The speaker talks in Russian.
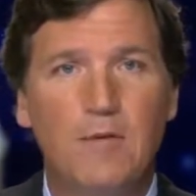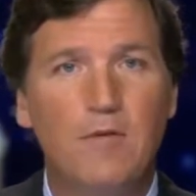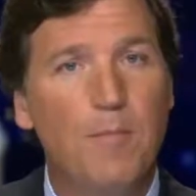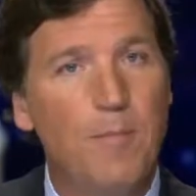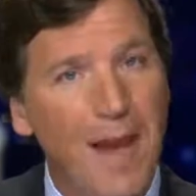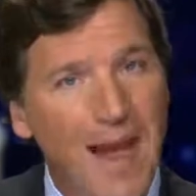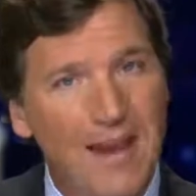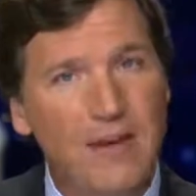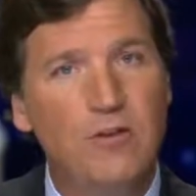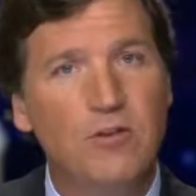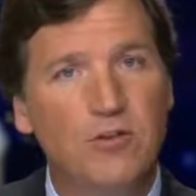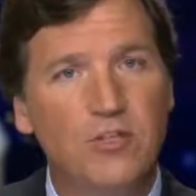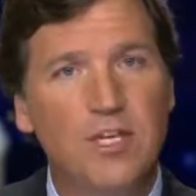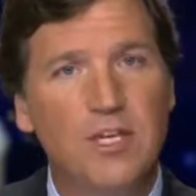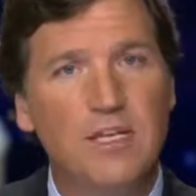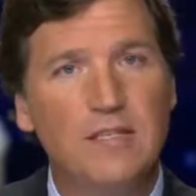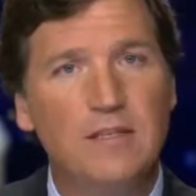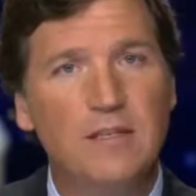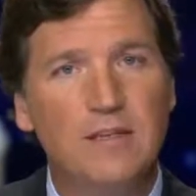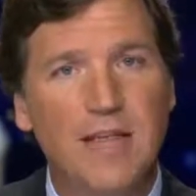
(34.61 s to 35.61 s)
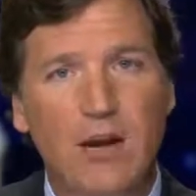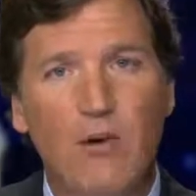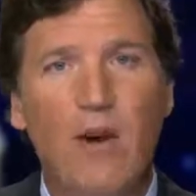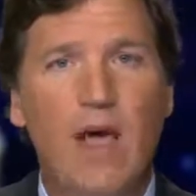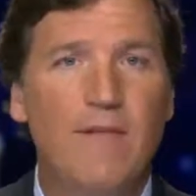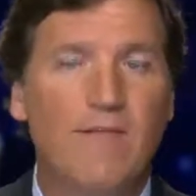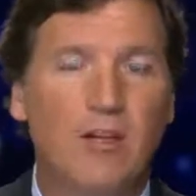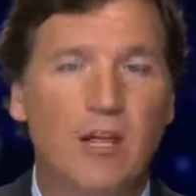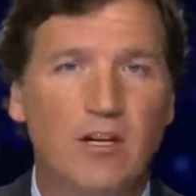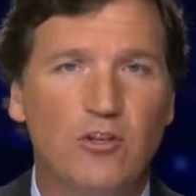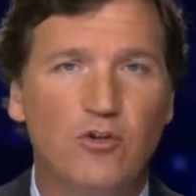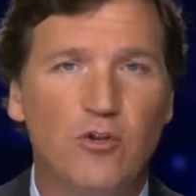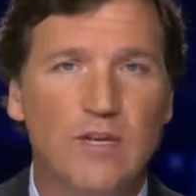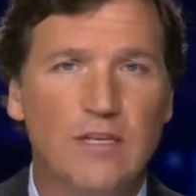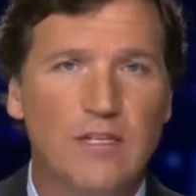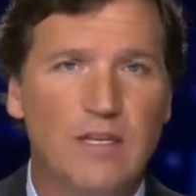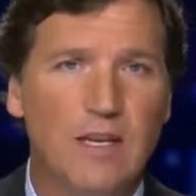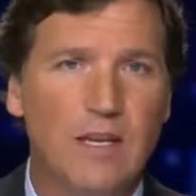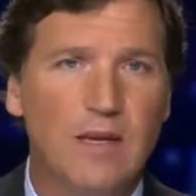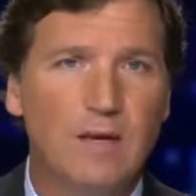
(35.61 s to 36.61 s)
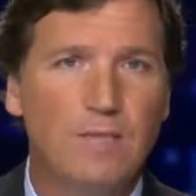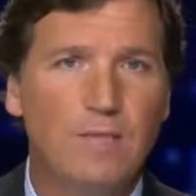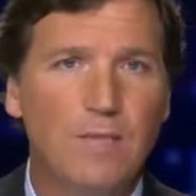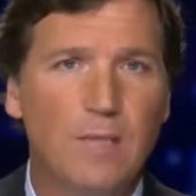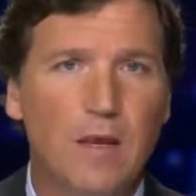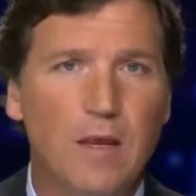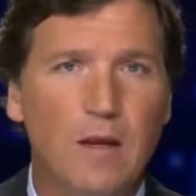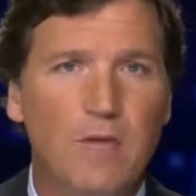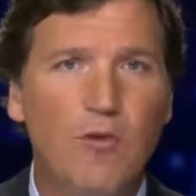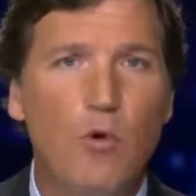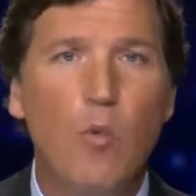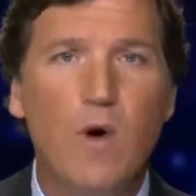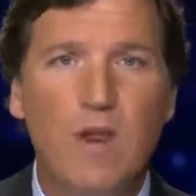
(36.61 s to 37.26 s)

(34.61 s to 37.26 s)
Плохая новость в том, что там нет электричества.